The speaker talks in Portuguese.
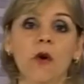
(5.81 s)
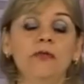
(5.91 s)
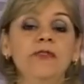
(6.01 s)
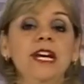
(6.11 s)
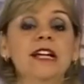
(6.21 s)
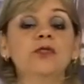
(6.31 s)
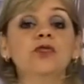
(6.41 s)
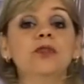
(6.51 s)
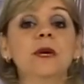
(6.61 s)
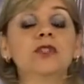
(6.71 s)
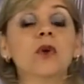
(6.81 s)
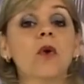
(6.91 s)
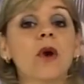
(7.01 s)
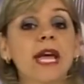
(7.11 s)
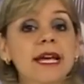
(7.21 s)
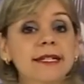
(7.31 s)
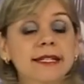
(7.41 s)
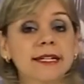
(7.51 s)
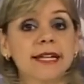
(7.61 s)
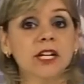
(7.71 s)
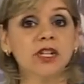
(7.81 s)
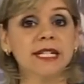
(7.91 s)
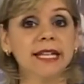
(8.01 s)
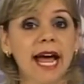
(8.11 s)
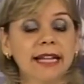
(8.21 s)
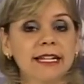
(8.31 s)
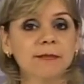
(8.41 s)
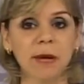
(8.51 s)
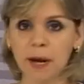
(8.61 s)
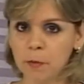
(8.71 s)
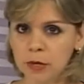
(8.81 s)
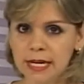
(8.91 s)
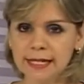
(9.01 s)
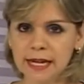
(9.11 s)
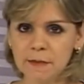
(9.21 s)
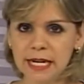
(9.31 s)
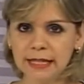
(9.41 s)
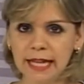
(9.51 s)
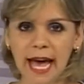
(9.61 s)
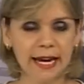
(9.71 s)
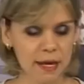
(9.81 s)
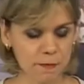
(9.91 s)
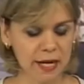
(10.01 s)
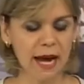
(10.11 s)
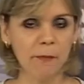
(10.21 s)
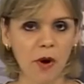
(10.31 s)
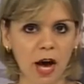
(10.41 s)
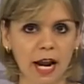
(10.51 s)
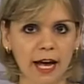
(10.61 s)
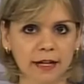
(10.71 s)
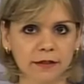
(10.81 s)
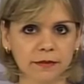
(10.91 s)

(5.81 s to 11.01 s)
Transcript: Confira as últimas ocorrências registradas pela Polícia Militar em Pirapora.